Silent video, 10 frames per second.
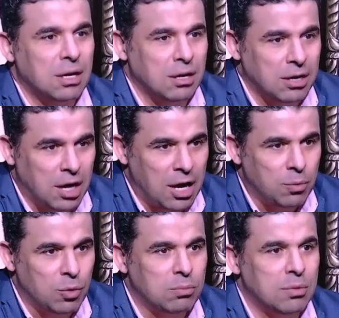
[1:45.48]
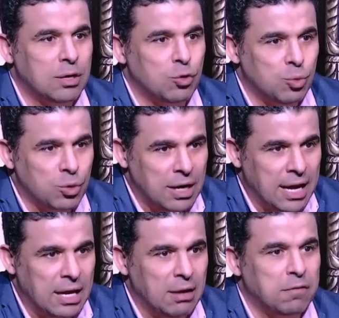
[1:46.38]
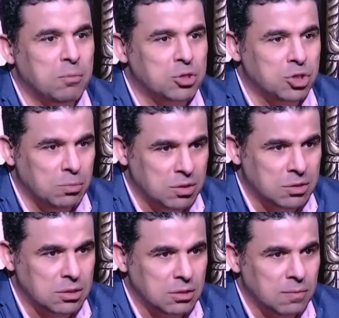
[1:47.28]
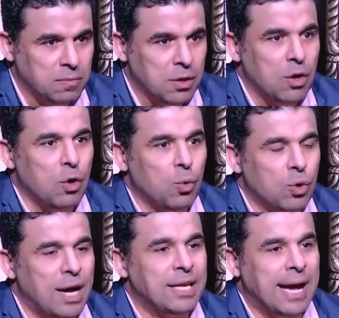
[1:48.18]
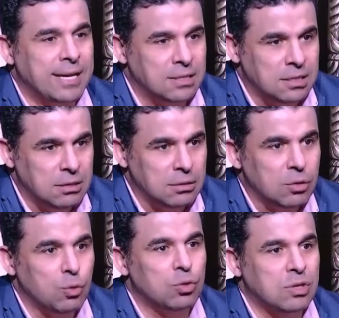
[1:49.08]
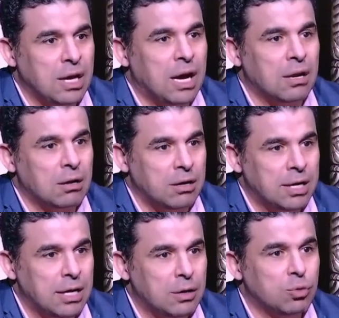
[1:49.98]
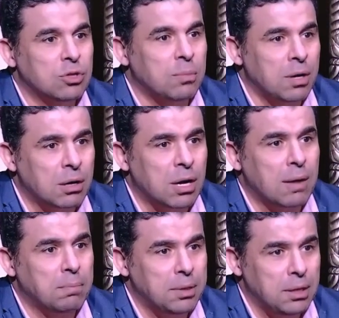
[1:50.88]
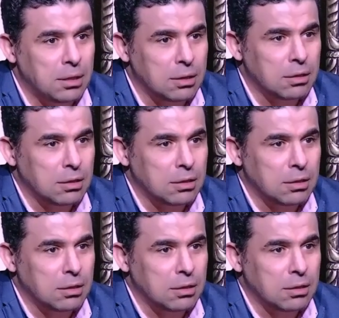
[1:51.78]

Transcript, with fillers: الله يرحمهم جمهور الاهلي في ماتش المصري ايوه وراح يعزي وطلع على القناه وتبرع ب